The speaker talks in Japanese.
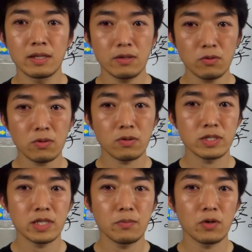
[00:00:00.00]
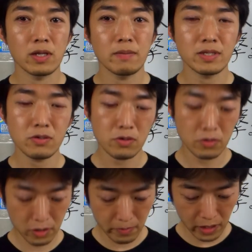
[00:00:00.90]
をしてもらって、まあ、送料を
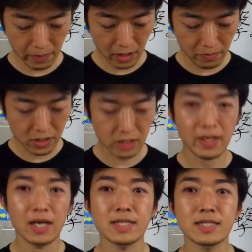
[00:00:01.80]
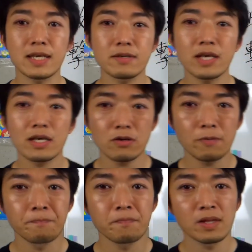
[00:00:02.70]
含めれば多分いちまんはっせんえんぐらいの、